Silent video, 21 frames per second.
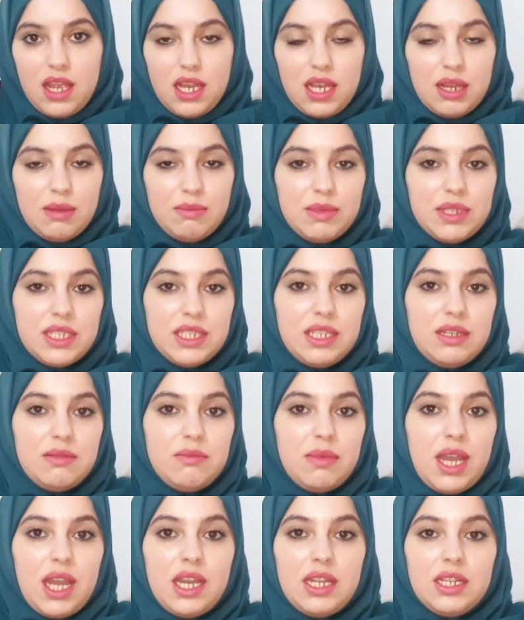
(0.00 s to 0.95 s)
لما تصير
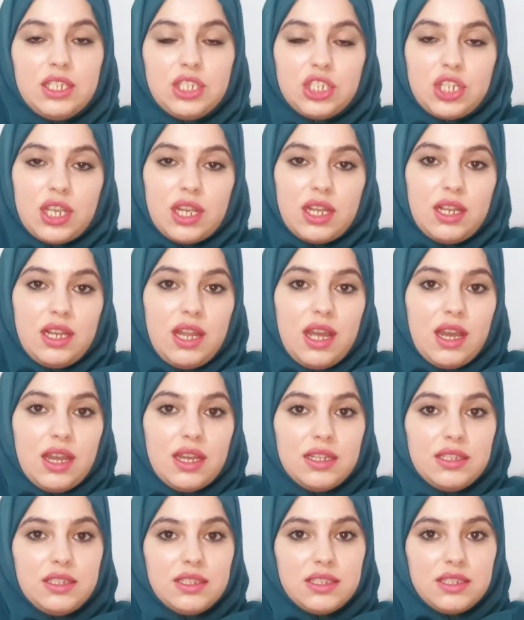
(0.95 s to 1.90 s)
معانا
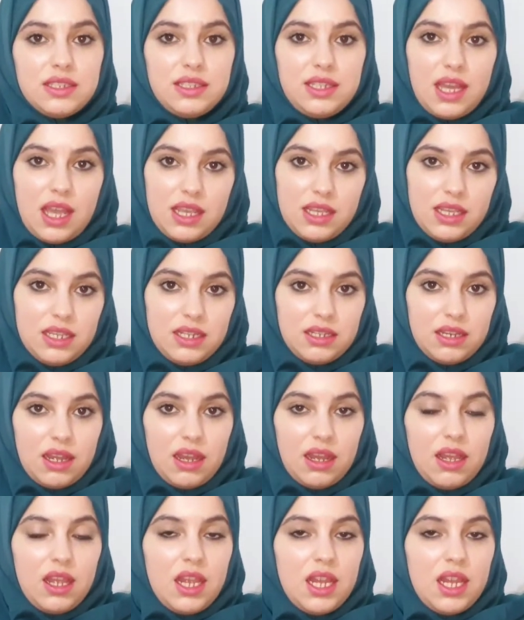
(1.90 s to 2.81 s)
شغلات تضايقنا